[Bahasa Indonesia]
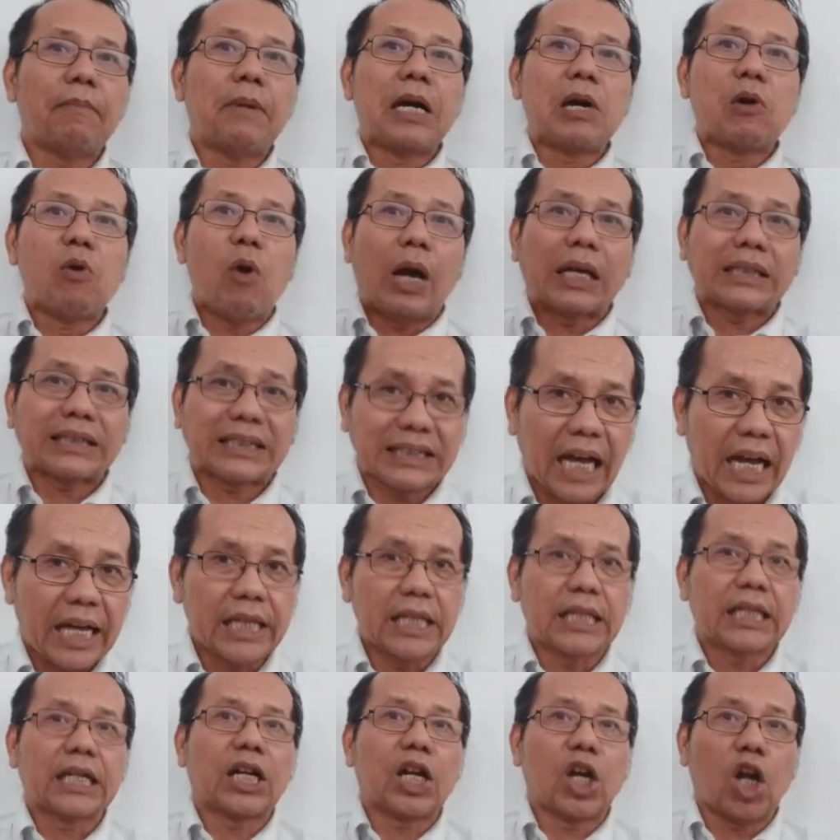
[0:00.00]

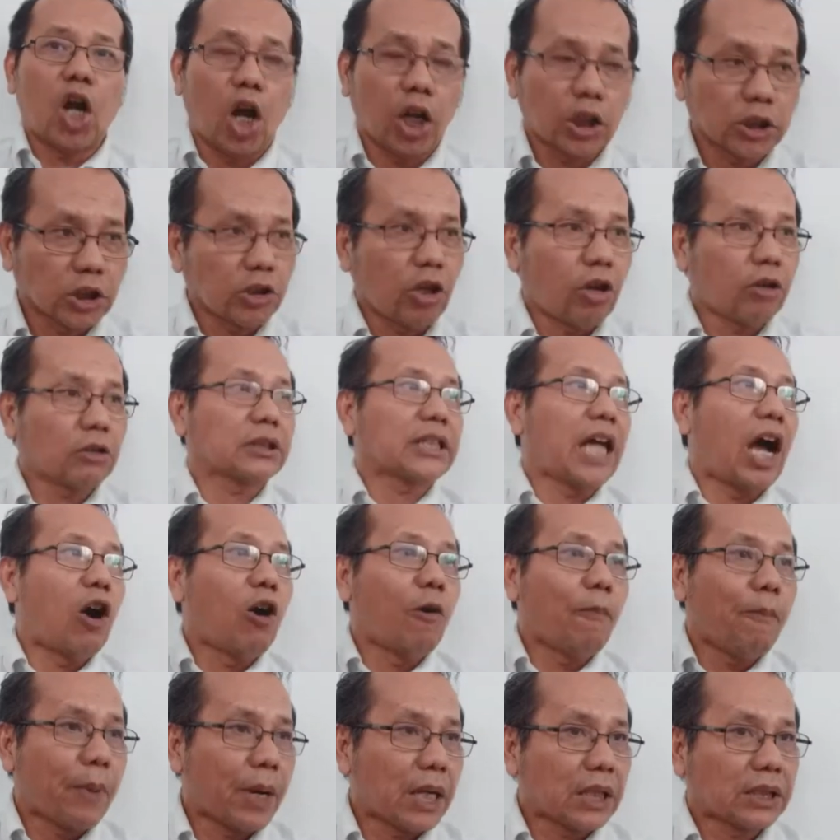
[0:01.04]
menguasai, melotok,
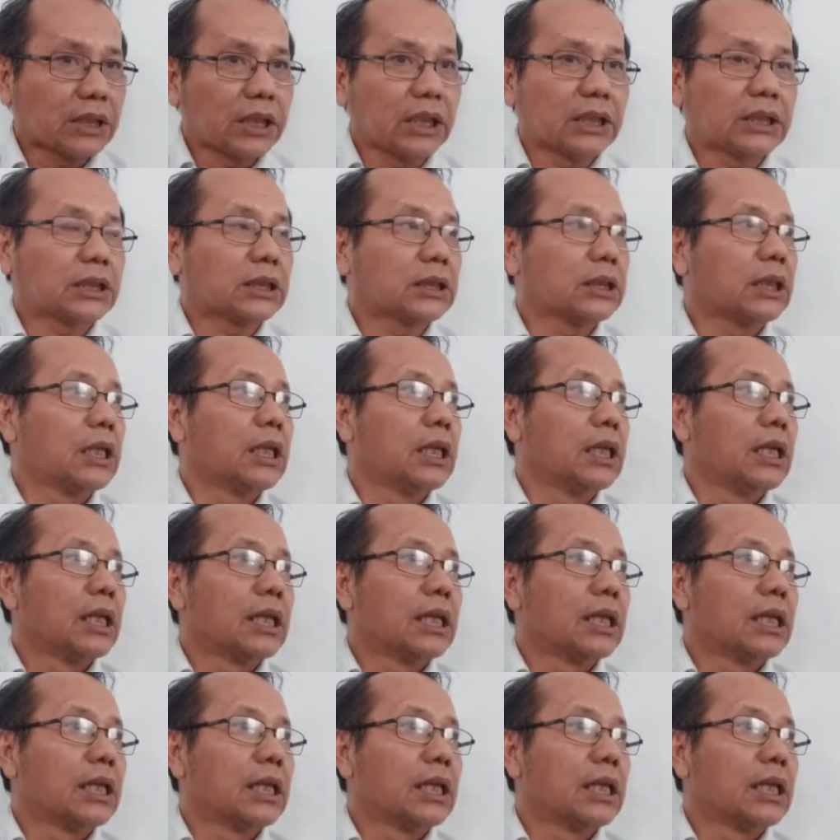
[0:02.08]
tahu percis